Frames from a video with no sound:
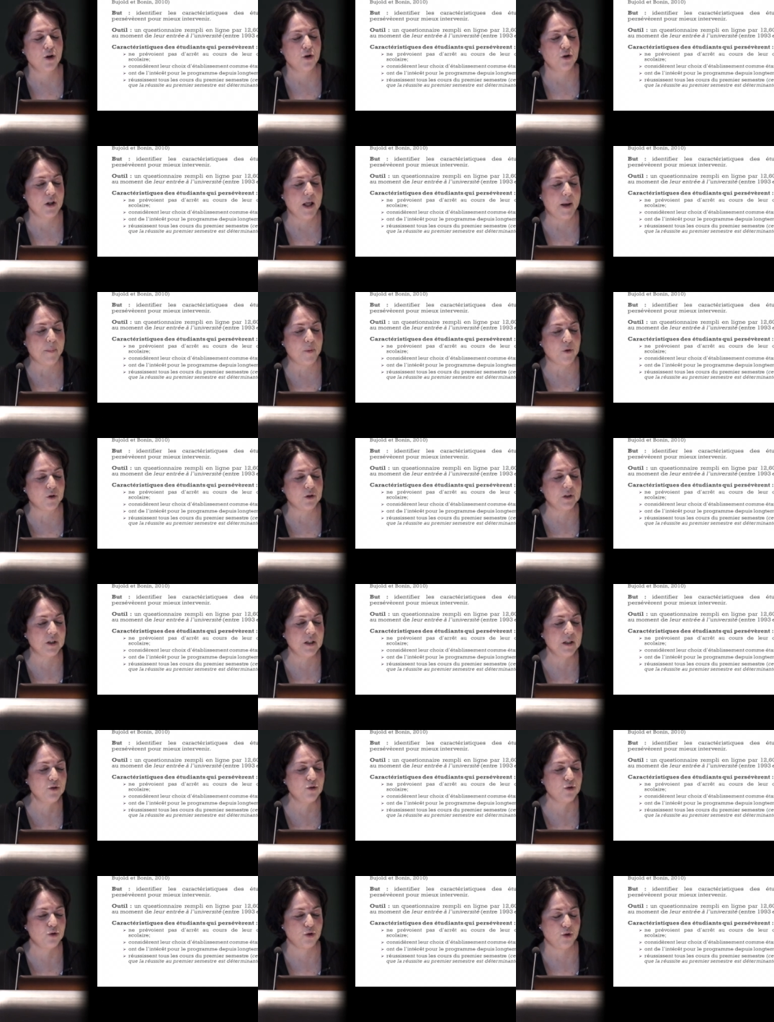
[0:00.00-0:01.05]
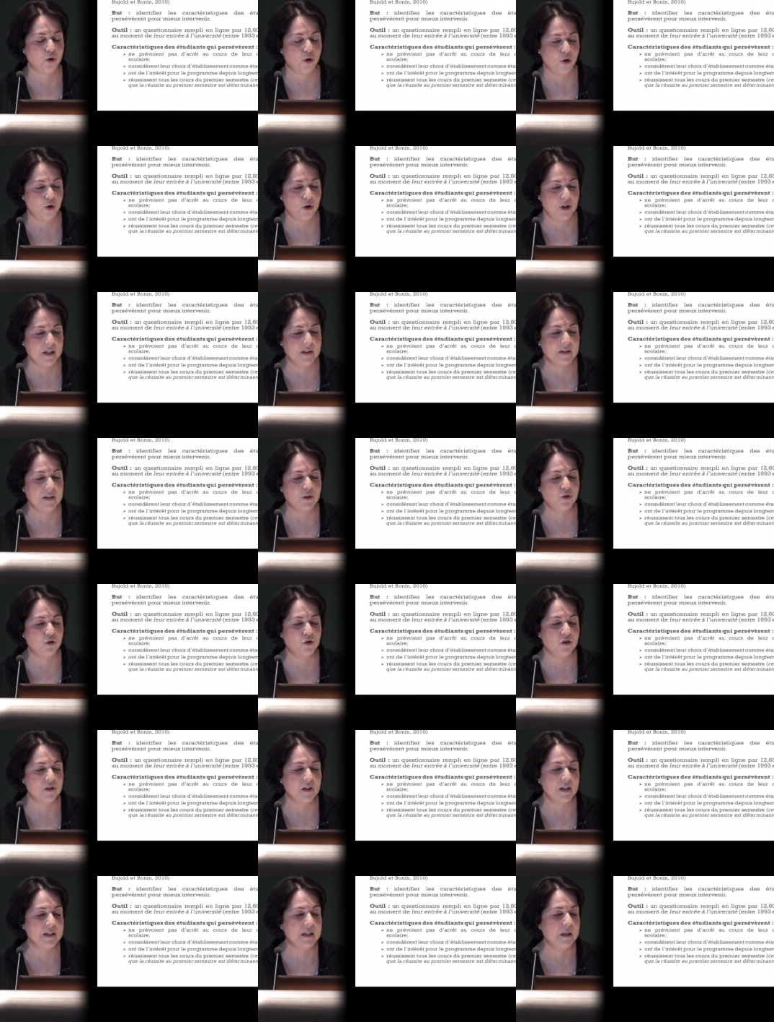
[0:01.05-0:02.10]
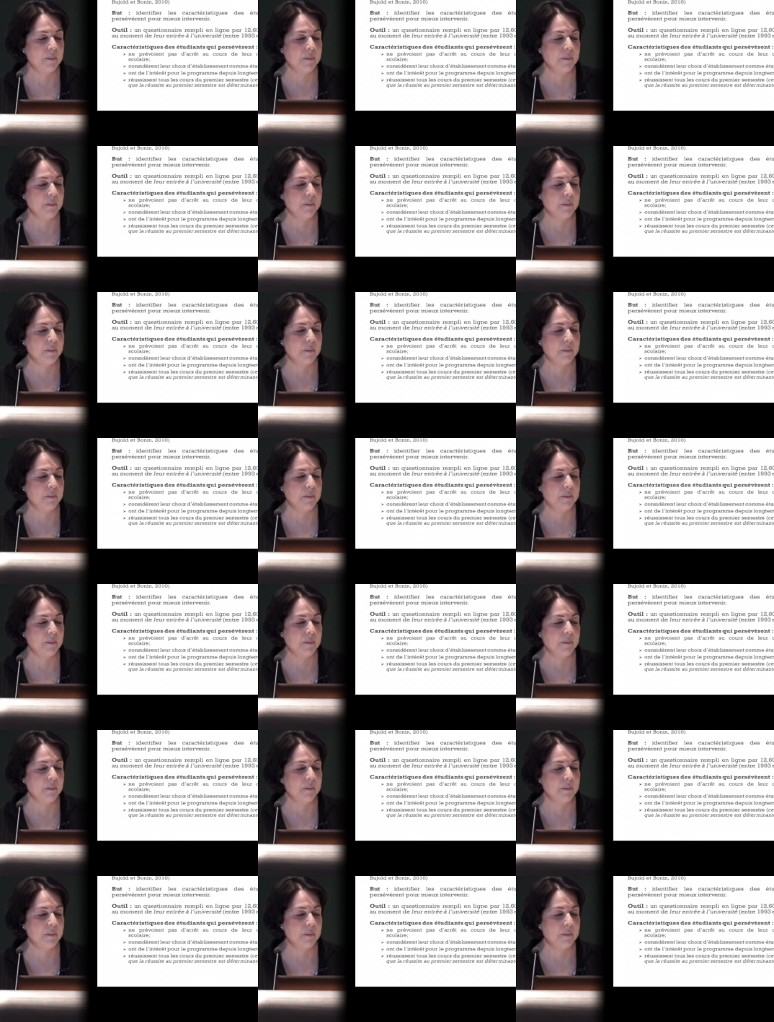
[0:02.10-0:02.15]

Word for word: qu'on a porté sur euh, les étudiants